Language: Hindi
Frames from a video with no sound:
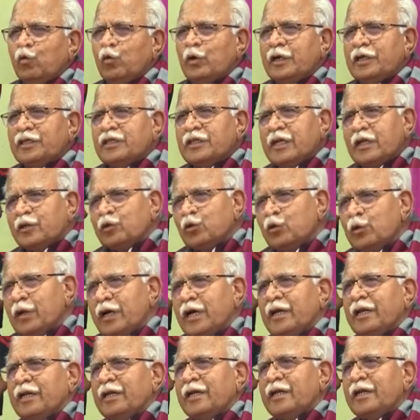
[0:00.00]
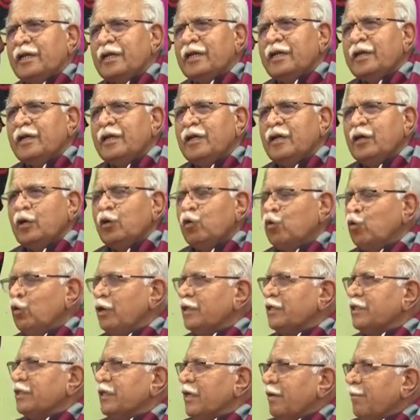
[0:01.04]
कोई अच्छा सुनार है
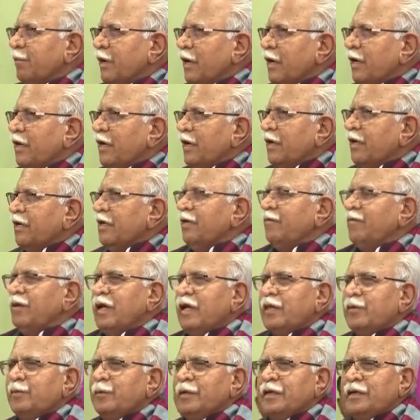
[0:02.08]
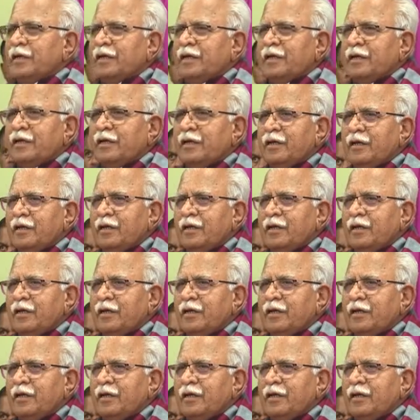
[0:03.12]
कोई अच्छा बाल काटने वाला आदमी है